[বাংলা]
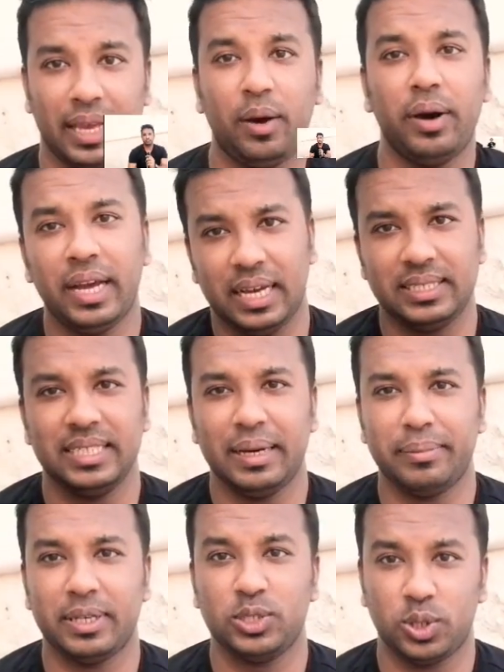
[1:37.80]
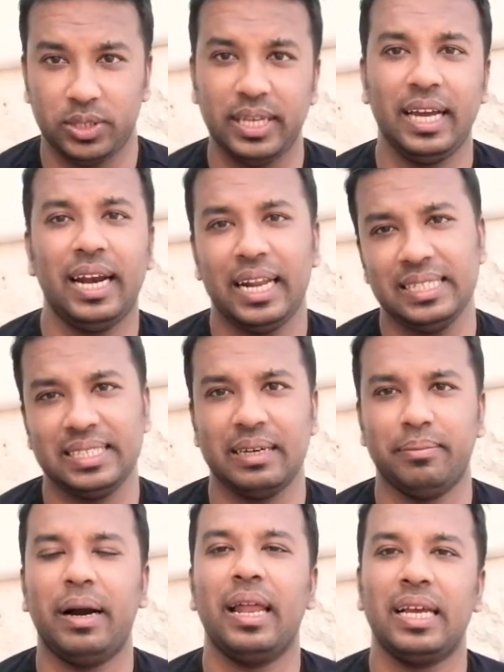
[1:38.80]
এখন আসি আমরা সৌদি
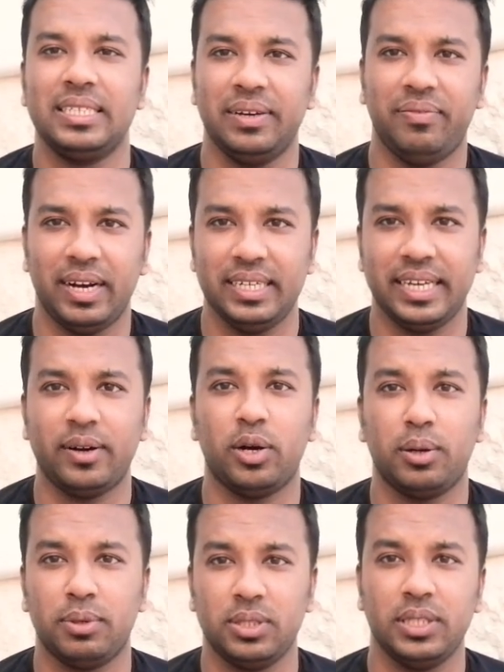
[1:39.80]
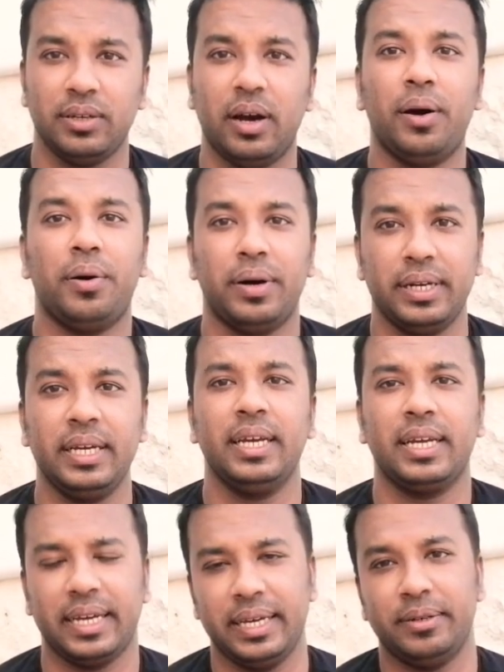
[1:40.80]
এয়ারলাইন্সকে বাংলাদেশে ফ্লাইটের অনুমতি দেওয়া হয়নি
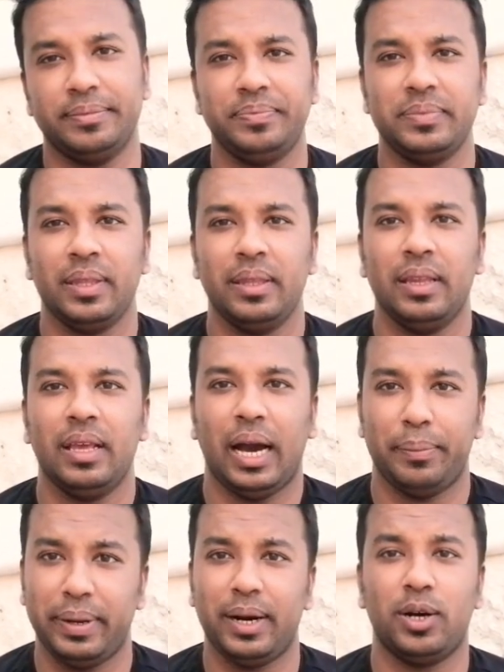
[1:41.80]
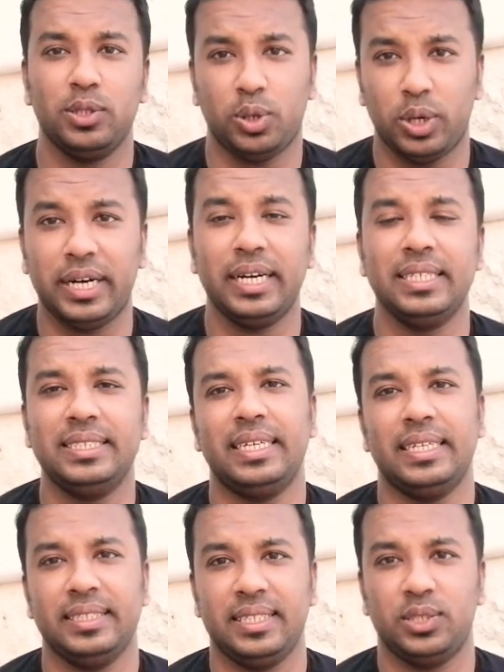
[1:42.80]
কেন আপনারা হয়তো অলরেডি
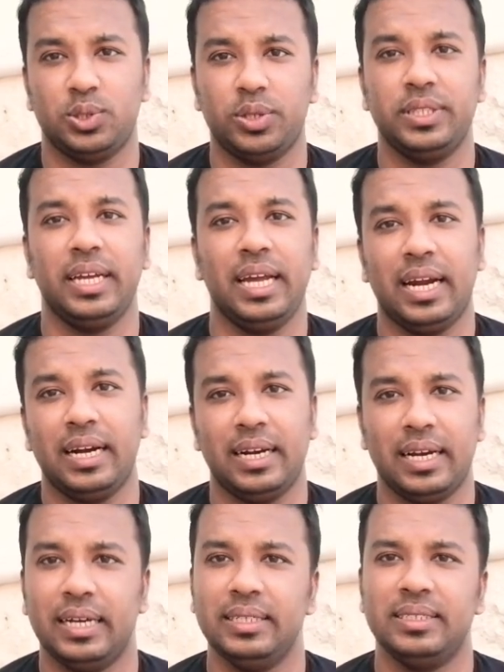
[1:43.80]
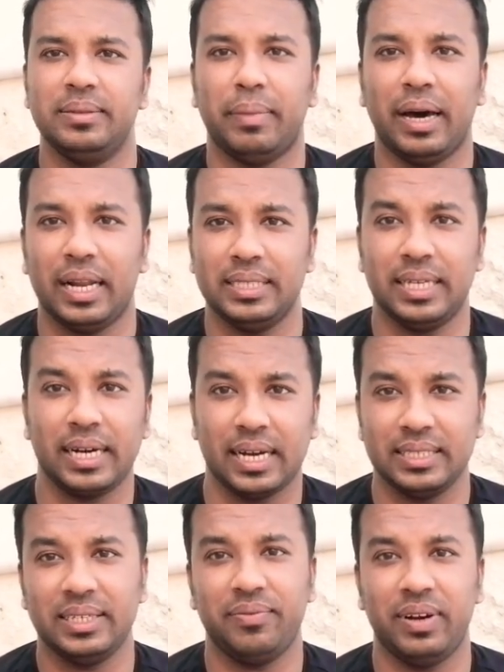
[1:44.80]
জানেন যে সৌদি এয়ারলাইন্স বাংলাদেশের
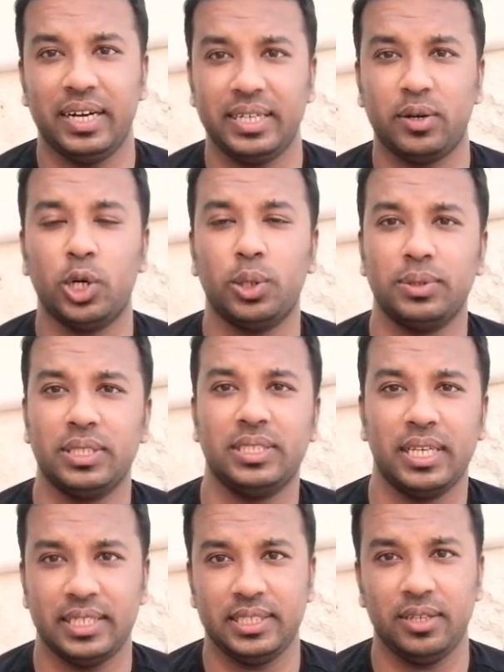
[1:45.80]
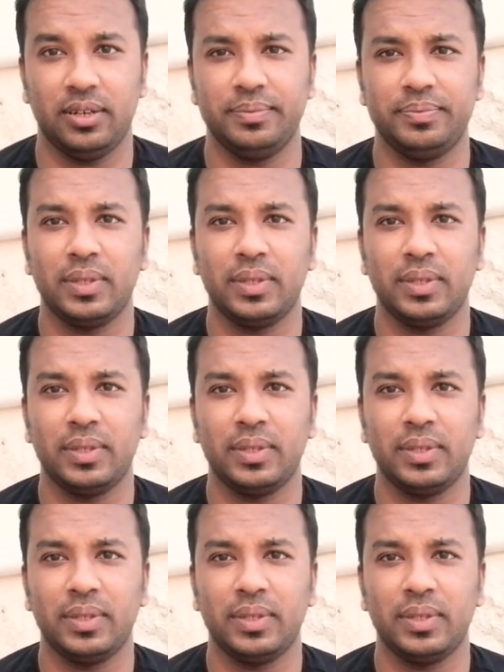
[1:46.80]
কাছে ফ্লাইটের অনুমতি চেয়েছিল